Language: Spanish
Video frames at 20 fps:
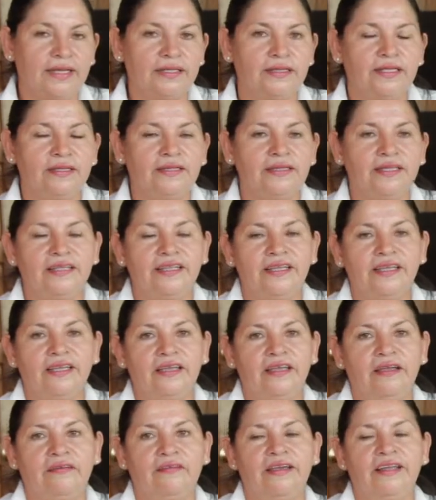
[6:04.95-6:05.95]
que este tiene
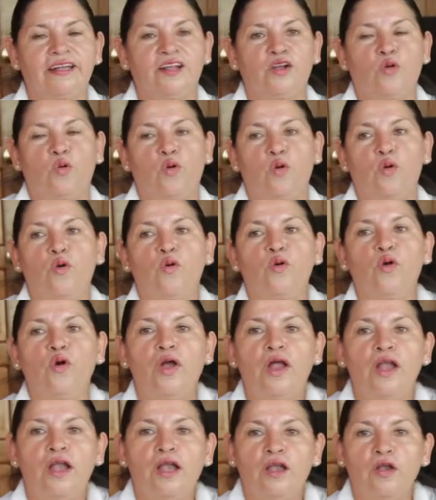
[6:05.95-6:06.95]
que ver con
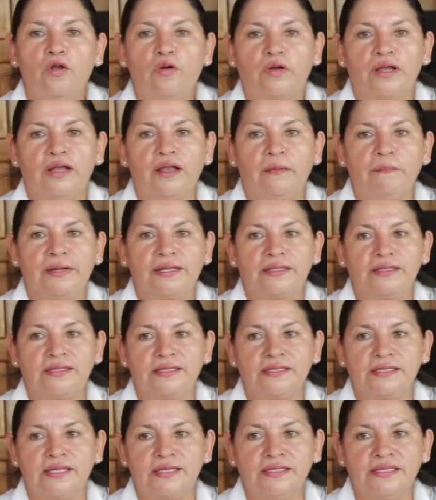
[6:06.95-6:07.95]
lo que es la parte
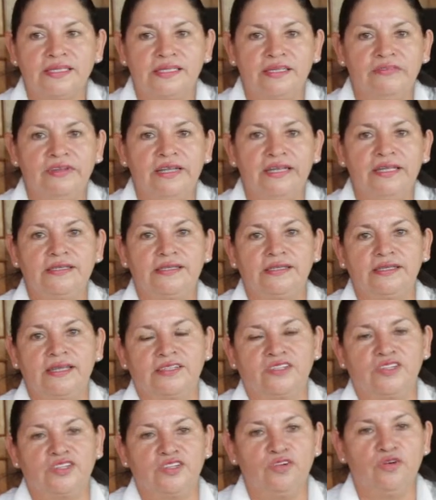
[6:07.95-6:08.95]
de
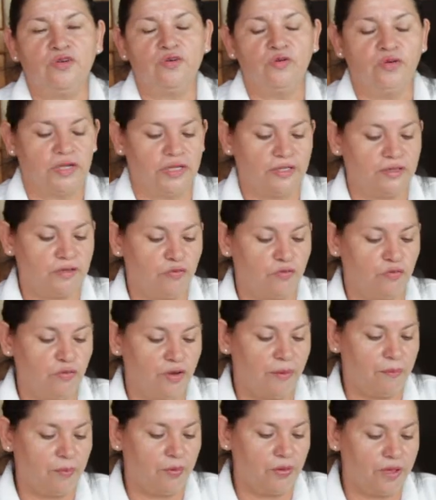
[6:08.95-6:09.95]
sensibilización, que esto
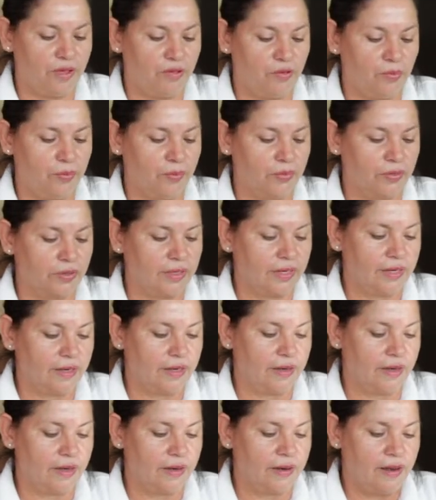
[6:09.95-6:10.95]
fue apoyado por
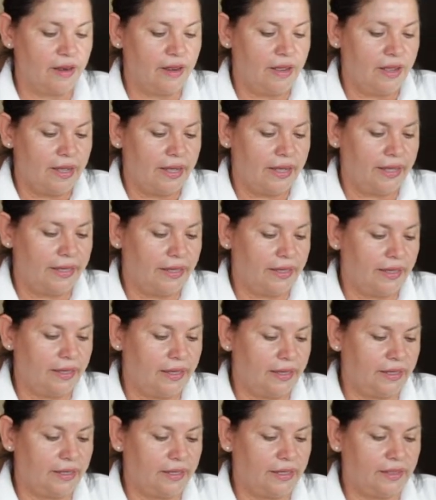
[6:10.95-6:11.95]
el hordicia
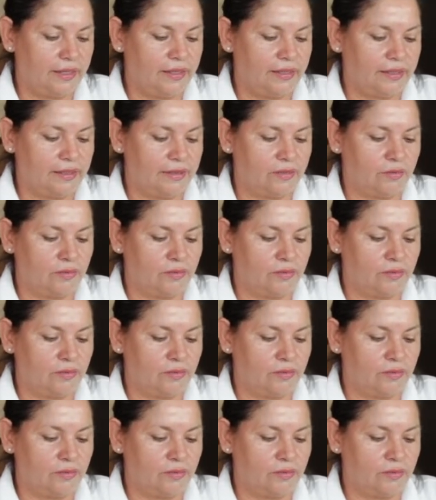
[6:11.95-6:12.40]
eh, eh,